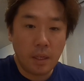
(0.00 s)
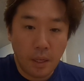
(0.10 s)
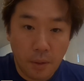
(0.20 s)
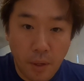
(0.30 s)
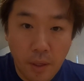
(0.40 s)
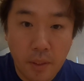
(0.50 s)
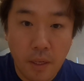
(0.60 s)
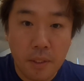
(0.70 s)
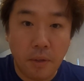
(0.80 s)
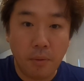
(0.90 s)
はい、おはようご
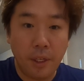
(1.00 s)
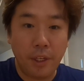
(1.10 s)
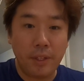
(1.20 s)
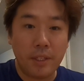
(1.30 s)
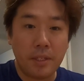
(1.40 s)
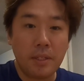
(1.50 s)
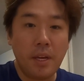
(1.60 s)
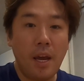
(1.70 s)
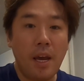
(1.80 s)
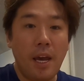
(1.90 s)
ざいます。近江飛龍で
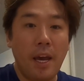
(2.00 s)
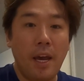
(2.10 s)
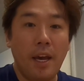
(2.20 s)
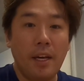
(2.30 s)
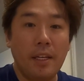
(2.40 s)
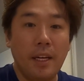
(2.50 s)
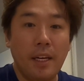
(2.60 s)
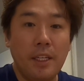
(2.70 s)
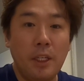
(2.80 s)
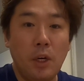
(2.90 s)
す、
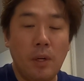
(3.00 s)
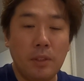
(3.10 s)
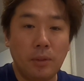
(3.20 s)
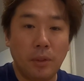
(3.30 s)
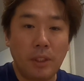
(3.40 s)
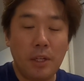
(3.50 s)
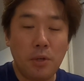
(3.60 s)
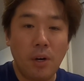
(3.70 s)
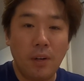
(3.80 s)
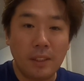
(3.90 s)
えー、昨日はちょっと体
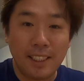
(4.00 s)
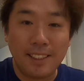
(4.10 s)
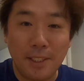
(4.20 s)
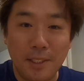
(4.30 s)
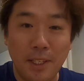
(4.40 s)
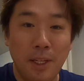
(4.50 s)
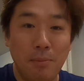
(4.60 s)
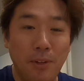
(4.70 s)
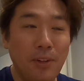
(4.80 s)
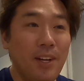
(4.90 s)
調が悪かったんですけど
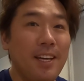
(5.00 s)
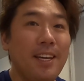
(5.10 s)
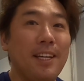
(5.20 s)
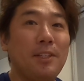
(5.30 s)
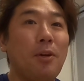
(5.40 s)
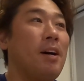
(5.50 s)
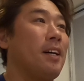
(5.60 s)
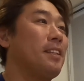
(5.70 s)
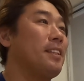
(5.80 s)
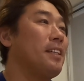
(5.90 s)
も、えー、一
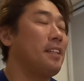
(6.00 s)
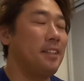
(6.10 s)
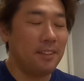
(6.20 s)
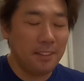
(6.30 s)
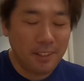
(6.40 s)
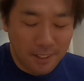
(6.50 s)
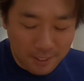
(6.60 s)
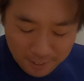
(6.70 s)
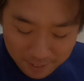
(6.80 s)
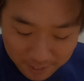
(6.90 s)
晩ゆっ
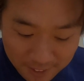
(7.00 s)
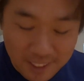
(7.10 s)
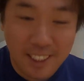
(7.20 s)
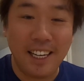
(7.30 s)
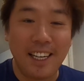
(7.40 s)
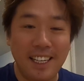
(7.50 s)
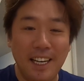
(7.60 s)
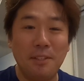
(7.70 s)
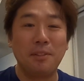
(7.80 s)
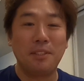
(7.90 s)
くり寝たら
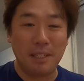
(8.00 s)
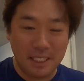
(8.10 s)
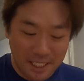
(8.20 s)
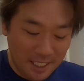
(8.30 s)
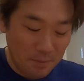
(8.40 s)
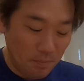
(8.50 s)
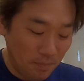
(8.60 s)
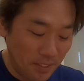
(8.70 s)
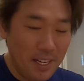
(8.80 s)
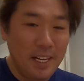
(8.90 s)
回復しました。
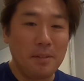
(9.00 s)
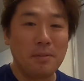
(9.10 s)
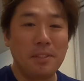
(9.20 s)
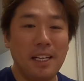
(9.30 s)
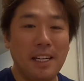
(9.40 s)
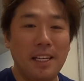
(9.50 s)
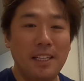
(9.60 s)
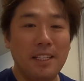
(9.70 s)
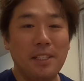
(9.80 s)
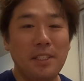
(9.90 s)
なん
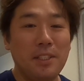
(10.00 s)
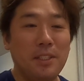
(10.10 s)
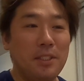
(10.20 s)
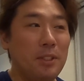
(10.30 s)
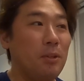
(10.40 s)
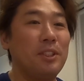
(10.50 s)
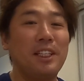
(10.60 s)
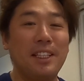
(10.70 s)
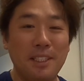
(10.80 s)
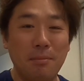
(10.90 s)
か正
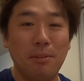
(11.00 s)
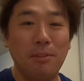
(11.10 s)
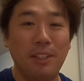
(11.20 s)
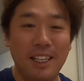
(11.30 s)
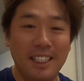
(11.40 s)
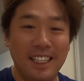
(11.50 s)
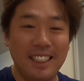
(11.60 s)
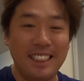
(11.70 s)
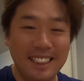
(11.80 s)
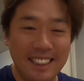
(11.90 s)
直です、僕の
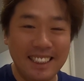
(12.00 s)
体